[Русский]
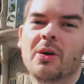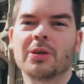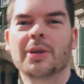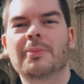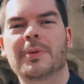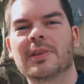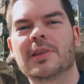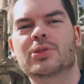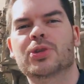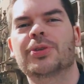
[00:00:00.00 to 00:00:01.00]
Он э,
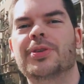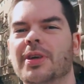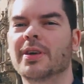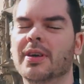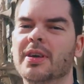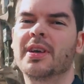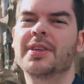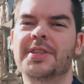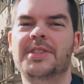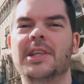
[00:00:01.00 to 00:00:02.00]
принадлежит э,
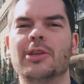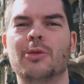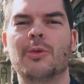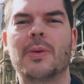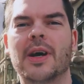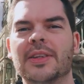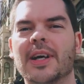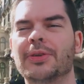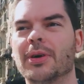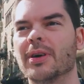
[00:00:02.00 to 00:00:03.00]
текстильному
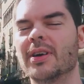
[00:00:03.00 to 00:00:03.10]
магнату.